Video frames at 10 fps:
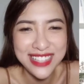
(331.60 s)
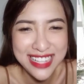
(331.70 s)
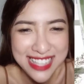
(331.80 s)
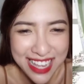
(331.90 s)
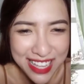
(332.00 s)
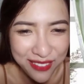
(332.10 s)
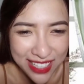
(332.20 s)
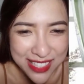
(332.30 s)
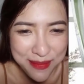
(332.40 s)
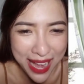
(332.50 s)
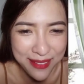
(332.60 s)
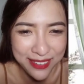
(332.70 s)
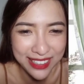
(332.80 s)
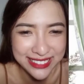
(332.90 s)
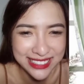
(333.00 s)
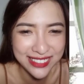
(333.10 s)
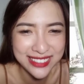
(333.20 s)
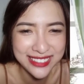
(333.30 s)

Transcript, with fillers: em chia sẻ gì bị spam luôn hả sao